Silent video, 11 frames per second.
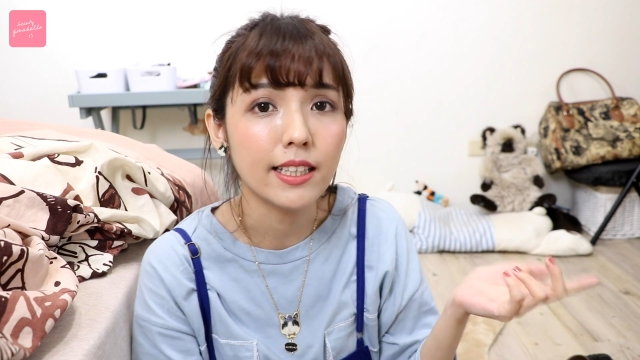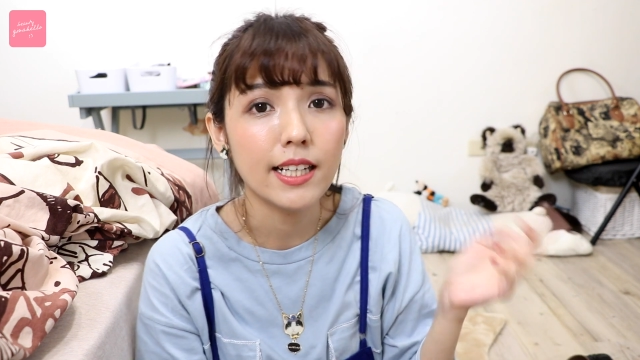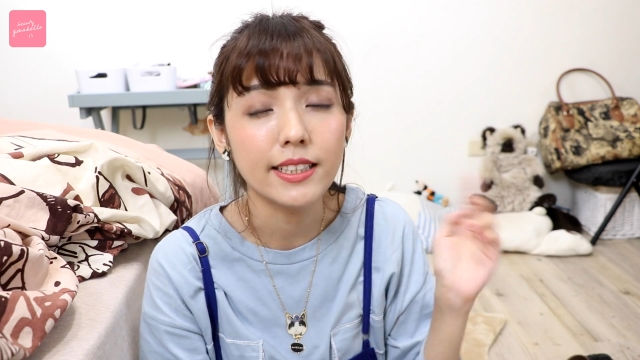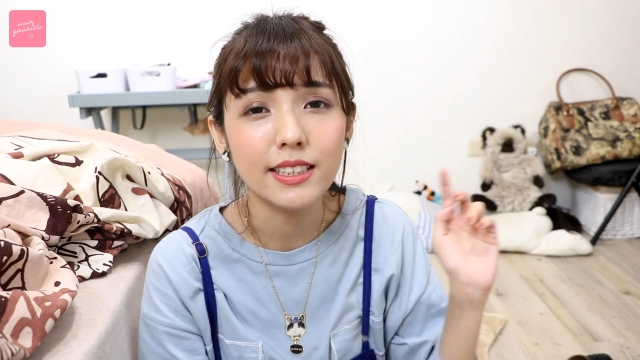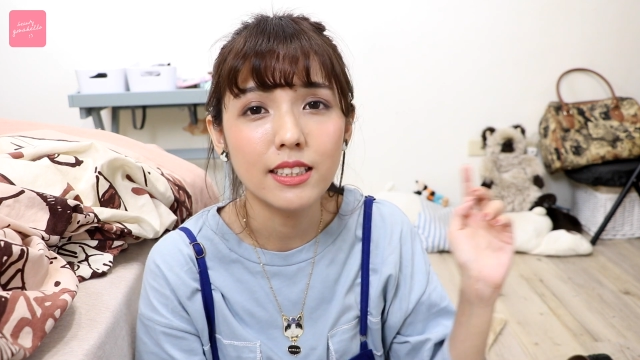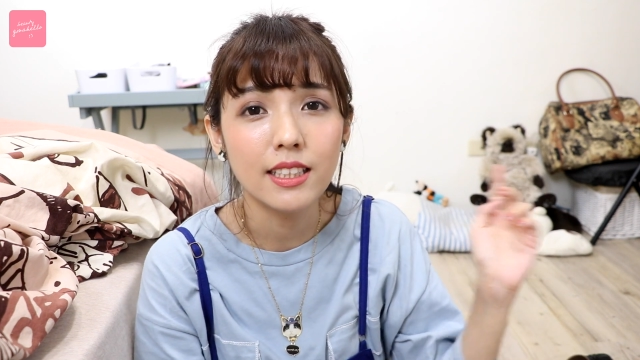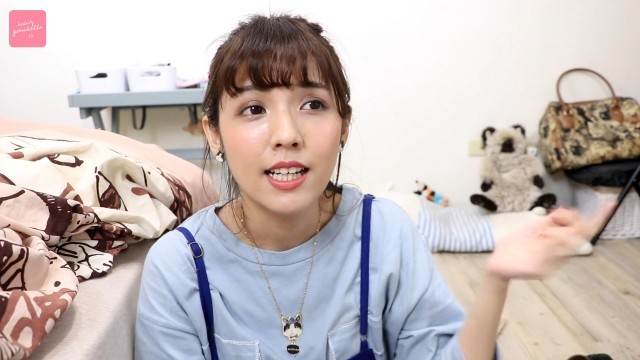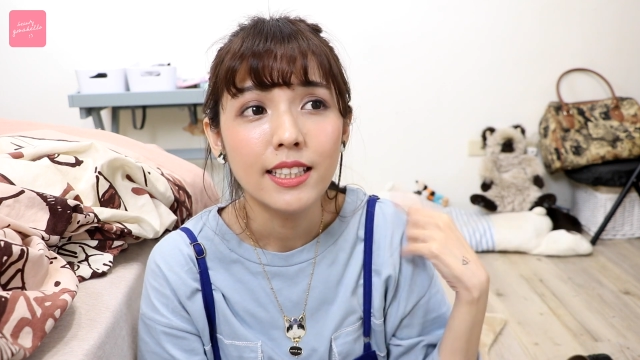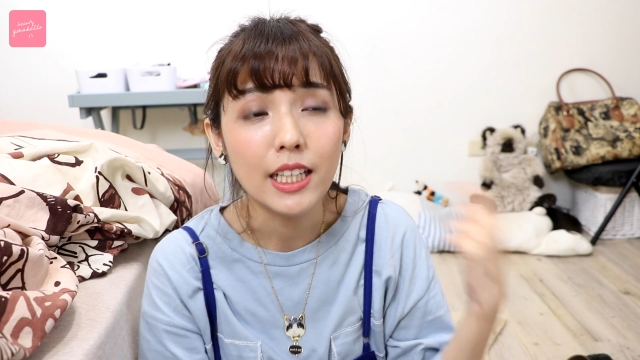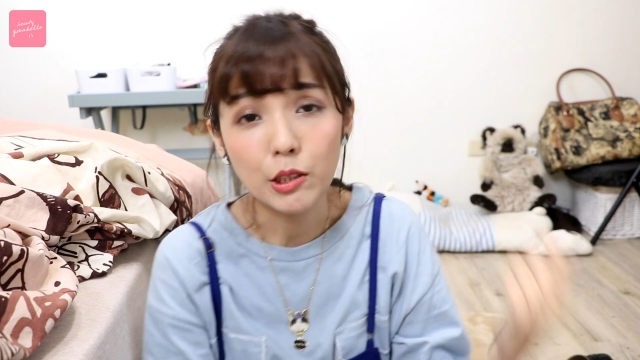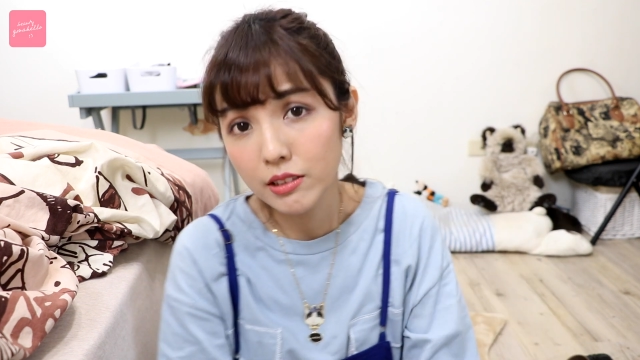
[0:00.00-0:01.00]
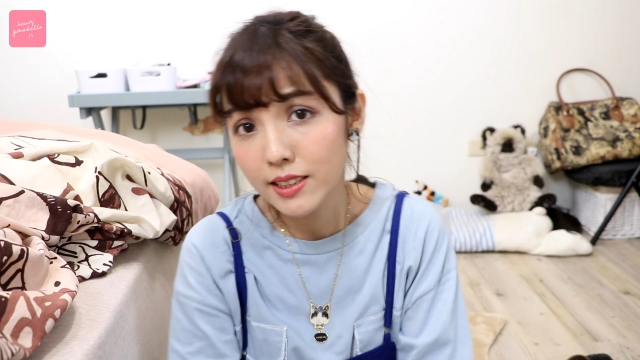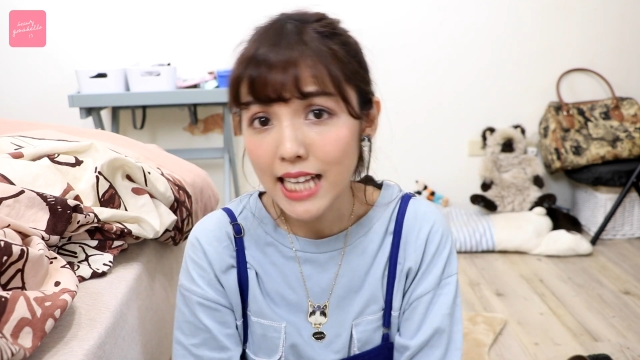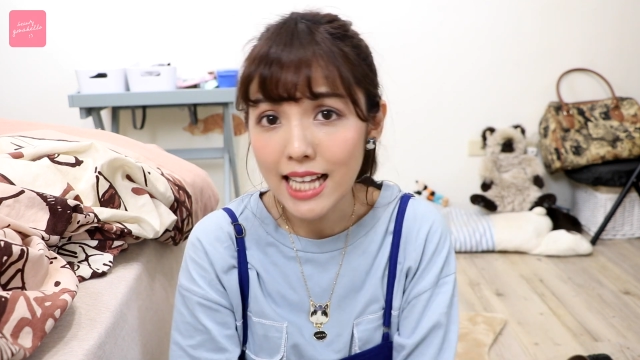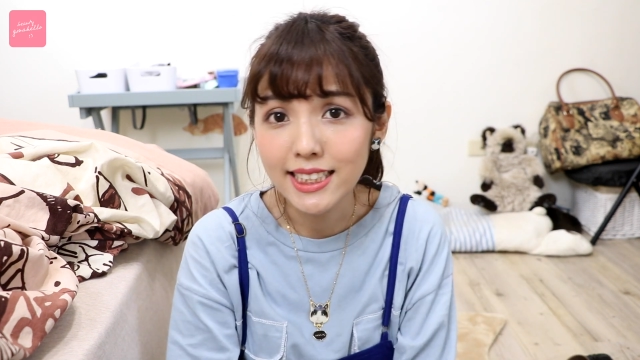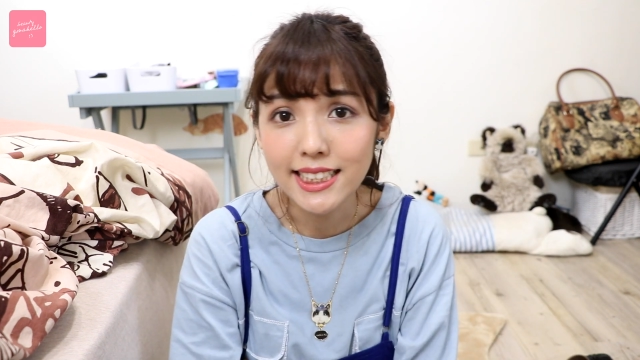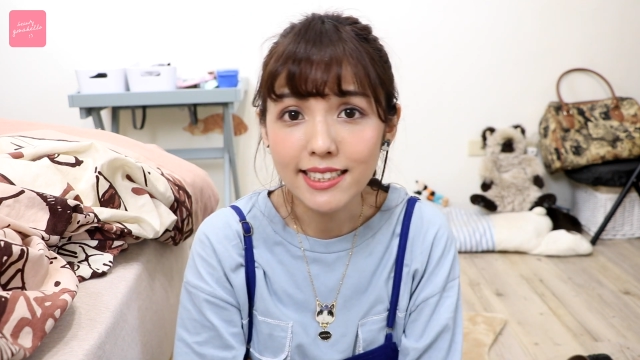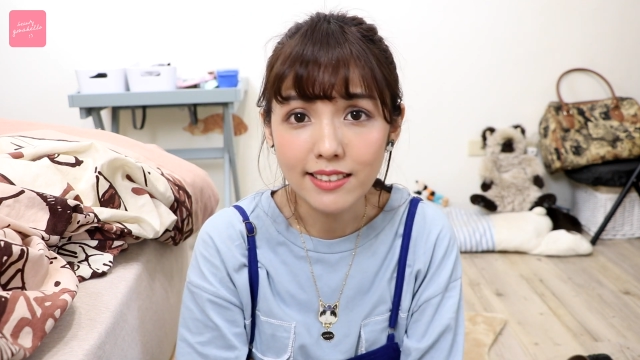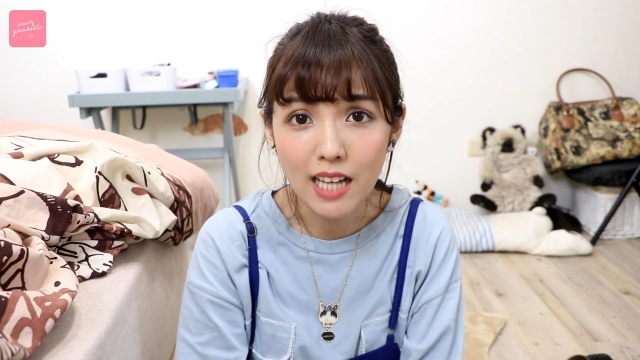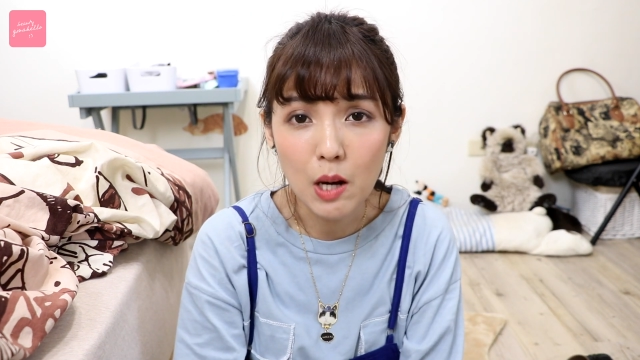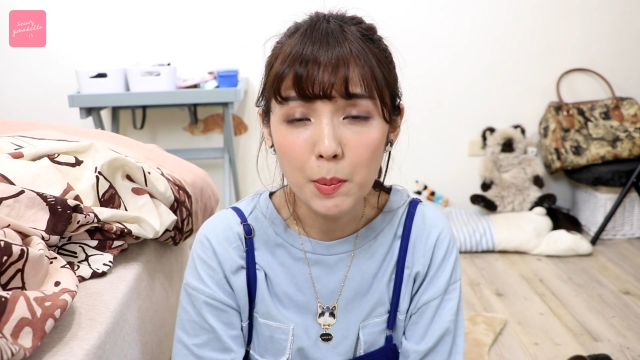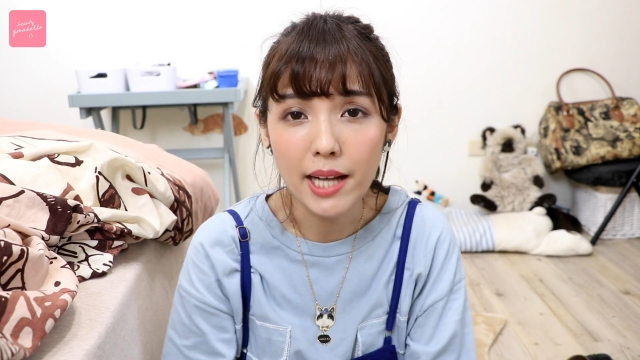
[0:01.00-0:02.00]
那也是等于是砸自己的
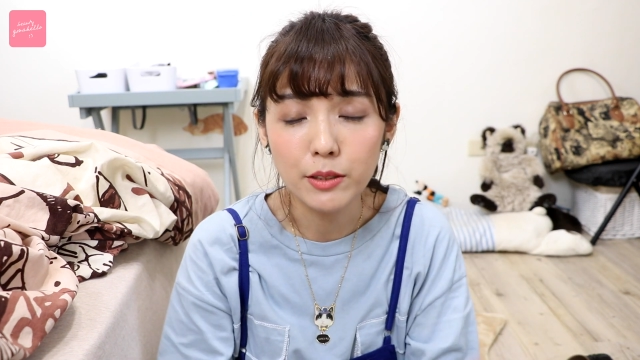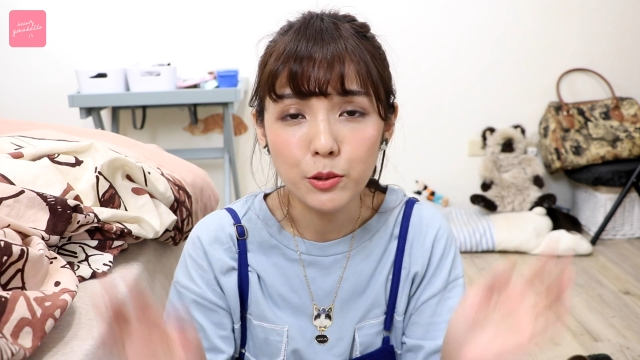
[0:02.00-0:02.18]
招牌，